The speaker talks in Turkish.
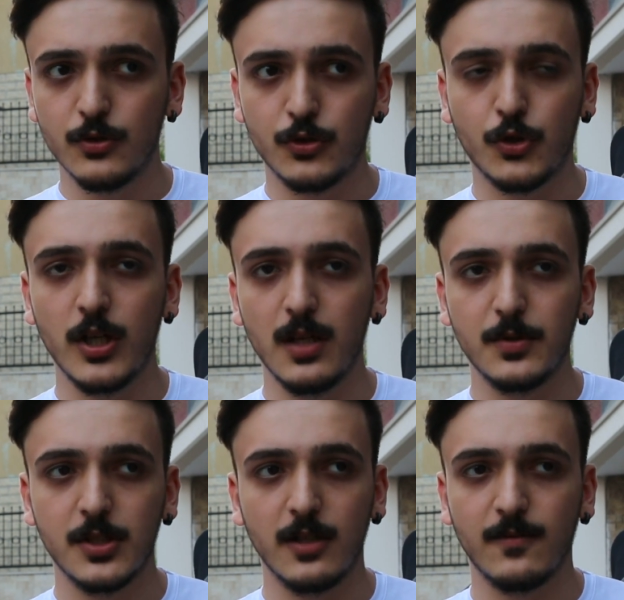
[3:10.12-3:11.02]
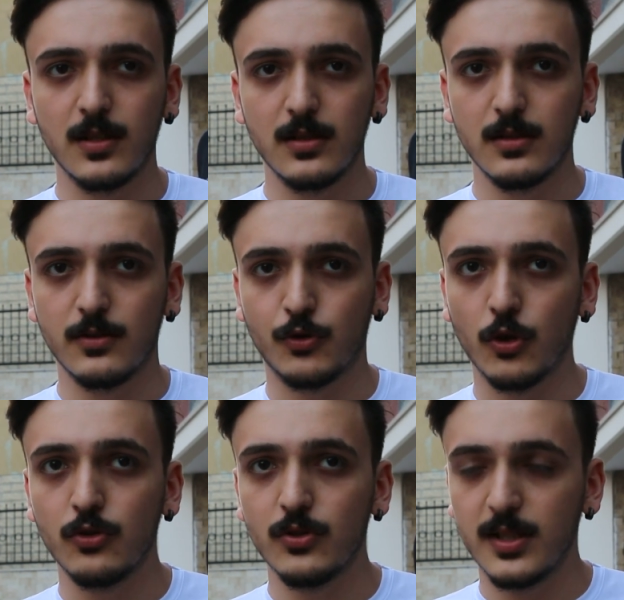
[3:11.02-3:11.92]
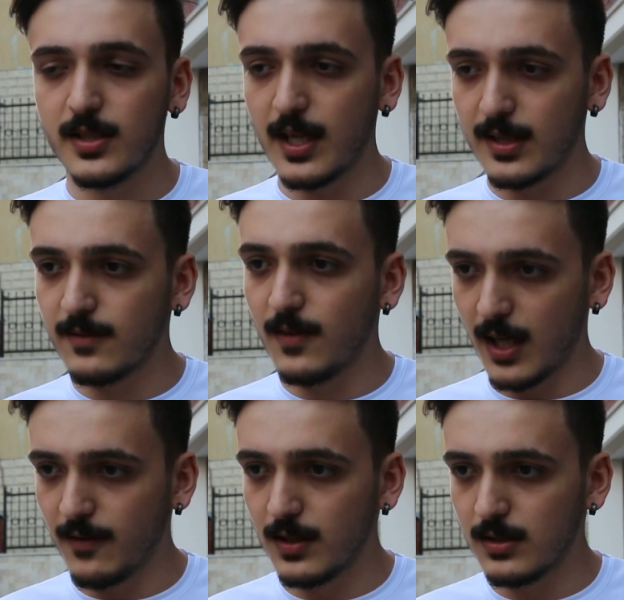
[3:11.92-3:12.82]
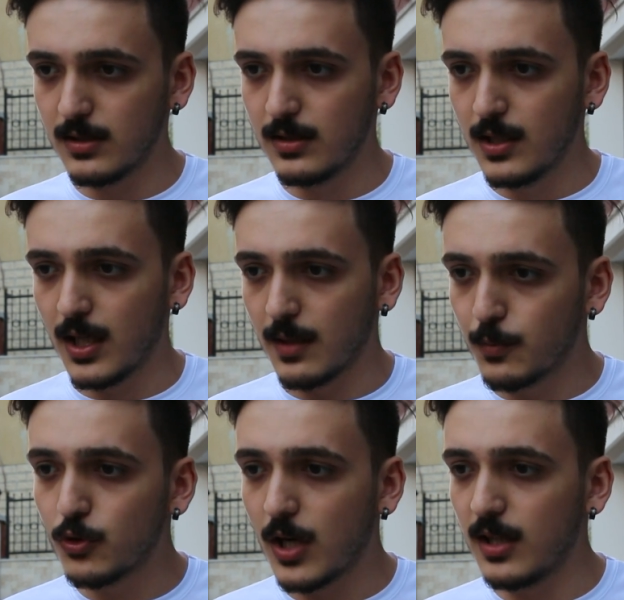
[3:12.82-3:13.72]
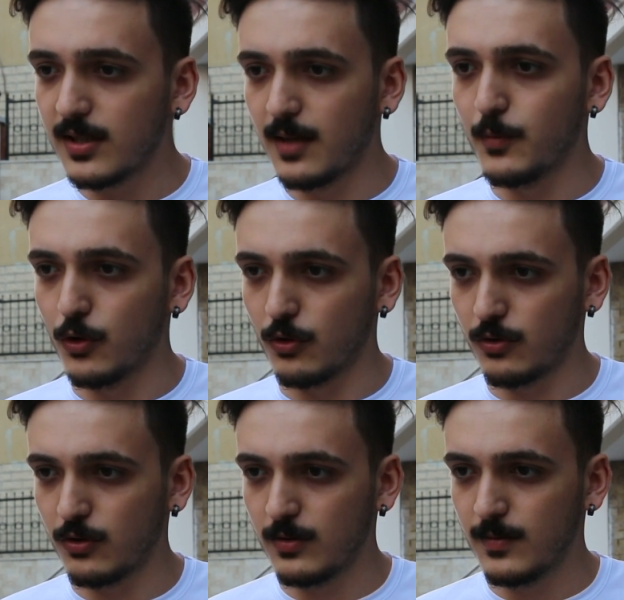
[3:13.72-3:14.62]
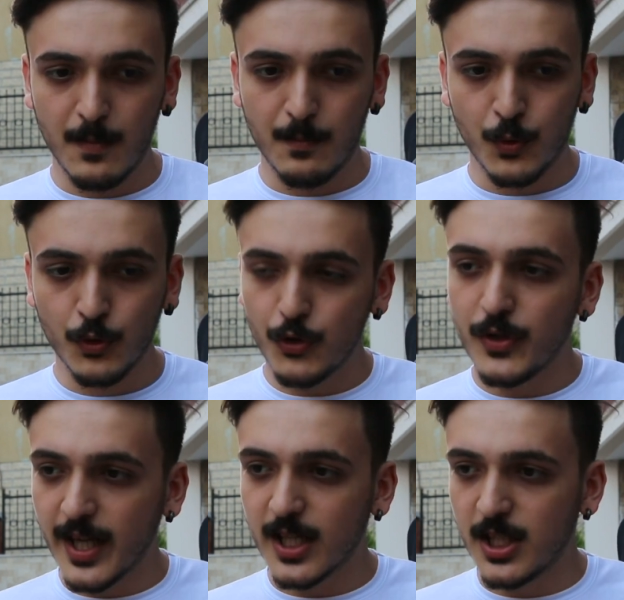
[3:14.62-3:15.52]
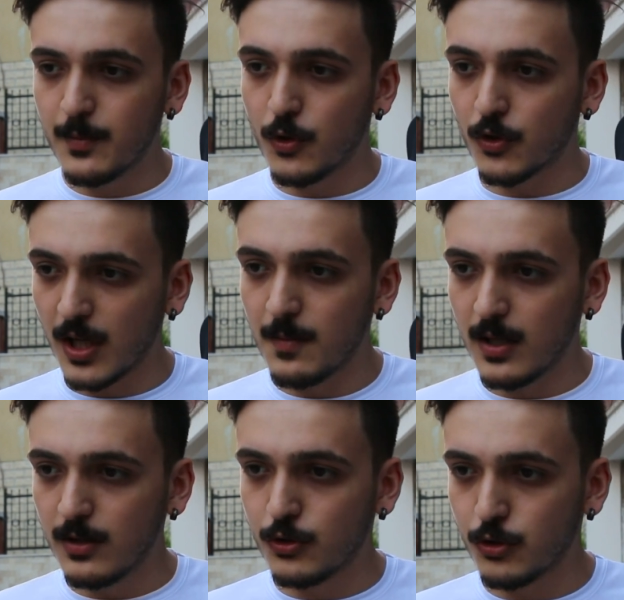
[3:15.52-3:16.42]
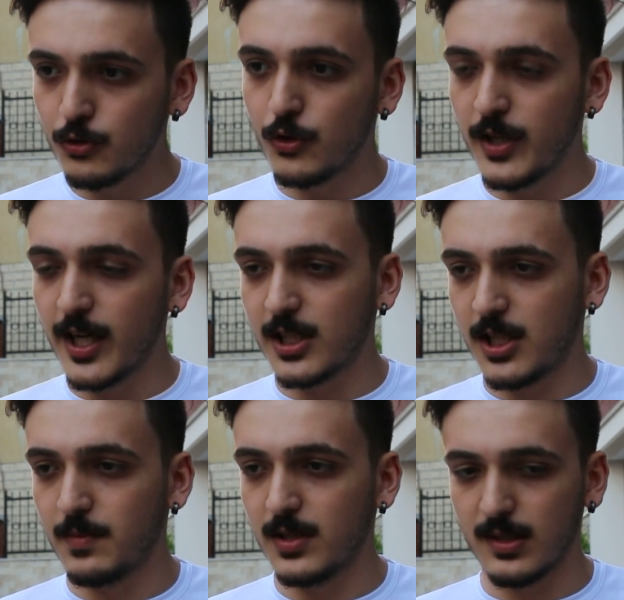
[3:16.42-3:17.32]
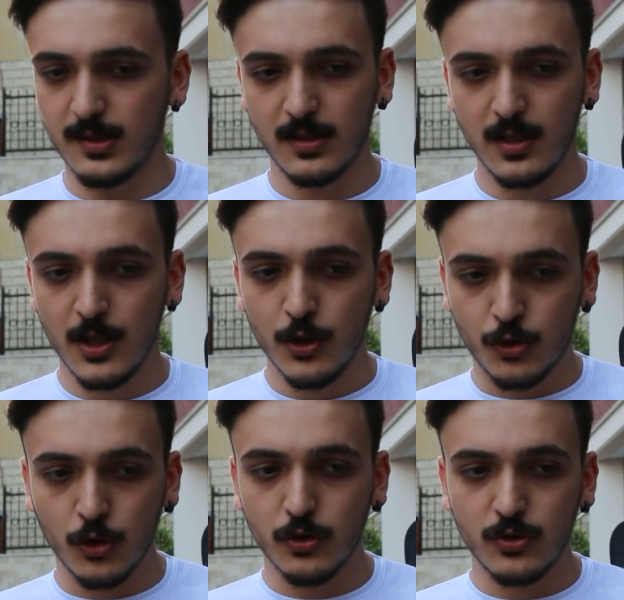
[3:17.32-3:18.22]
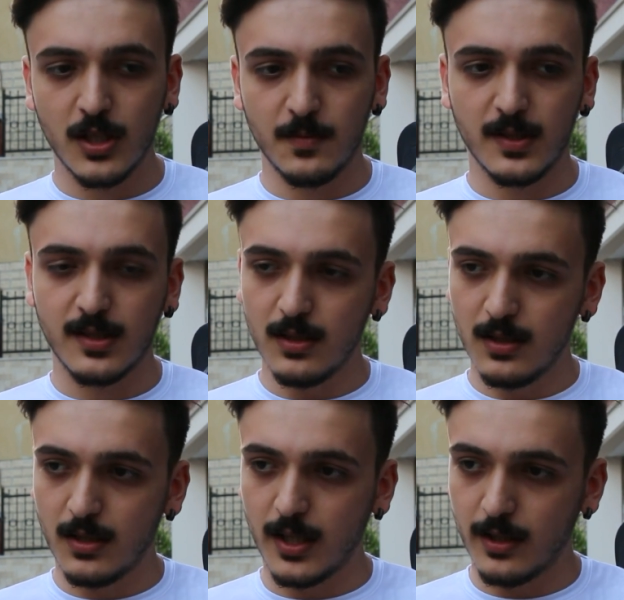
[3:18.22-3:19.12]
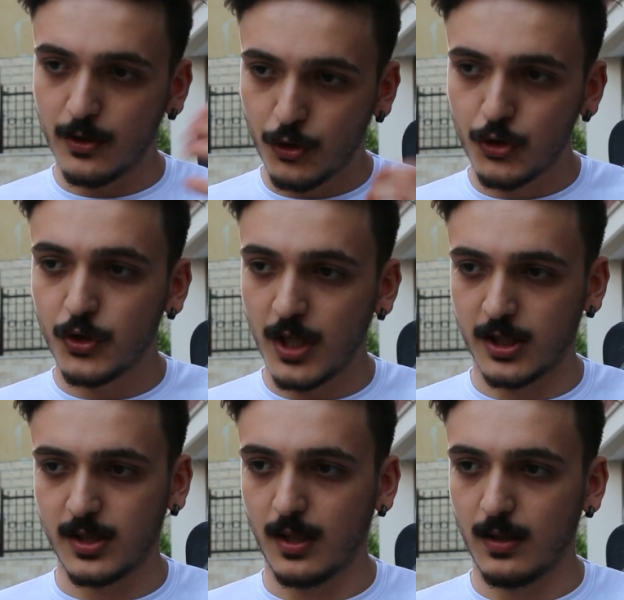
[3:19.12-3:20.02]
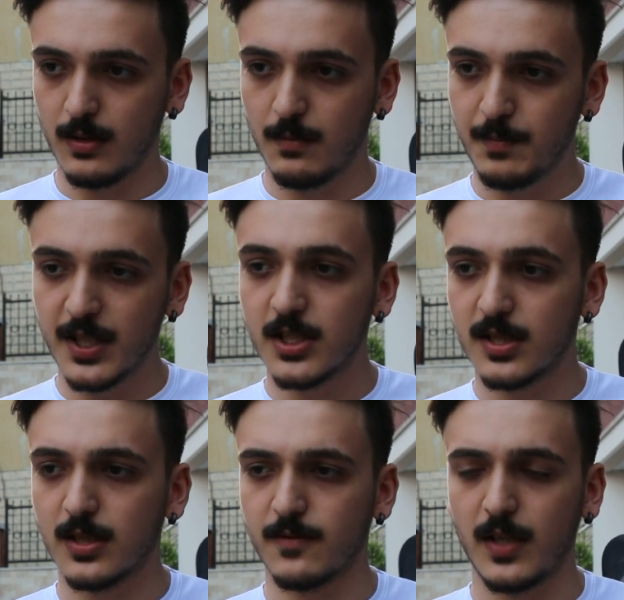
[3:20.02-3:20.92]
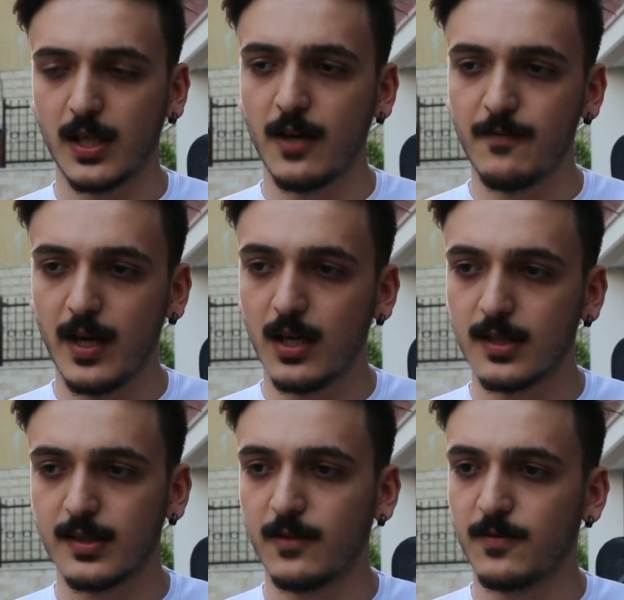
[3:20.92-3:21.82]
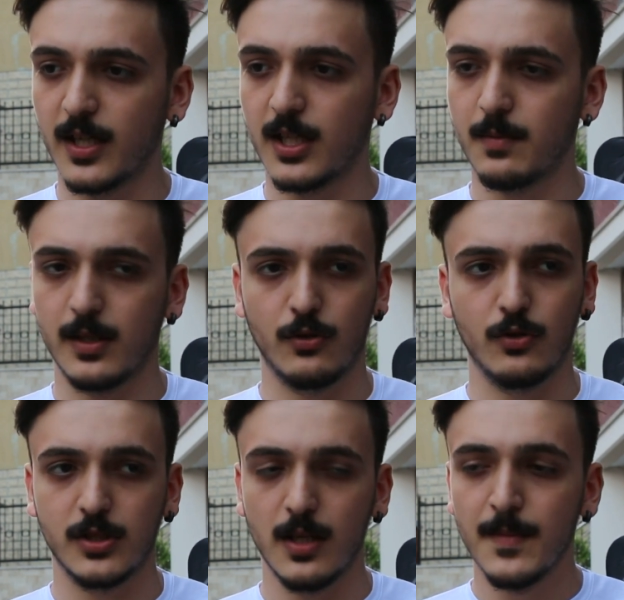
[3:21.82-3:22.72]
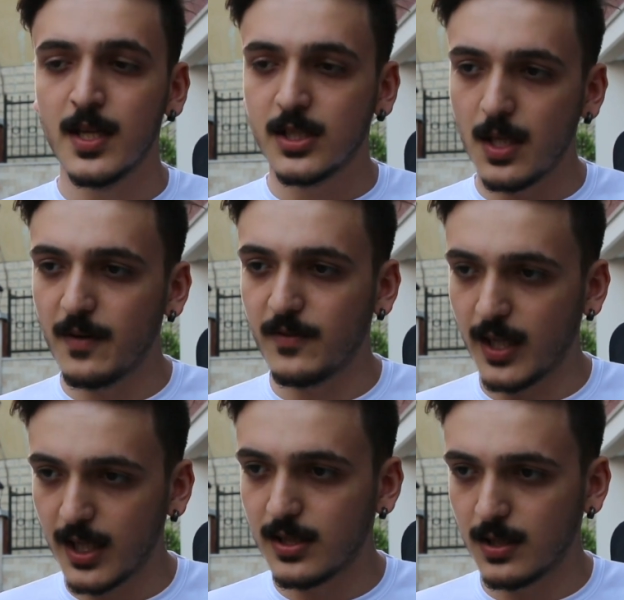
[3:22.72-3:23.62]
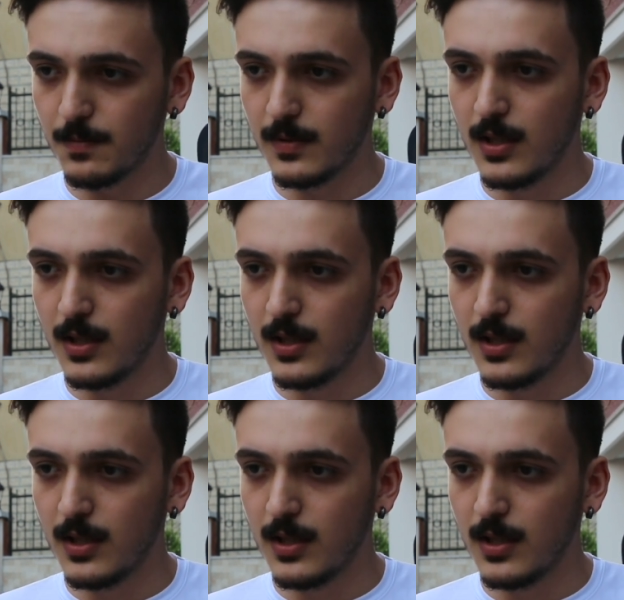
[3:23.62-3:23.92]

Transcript: şöyle bir şey var. Zorunlu din dersi var evet. Hani bunu kaldıramıyoruz. Bunun önüne geçemiyoruz ama şunun önüne geçebiliriz çocuklarımızı hani küçük yaşta birinci sınıftayken veya ana sınıfına gitmeden önce cemevine getirip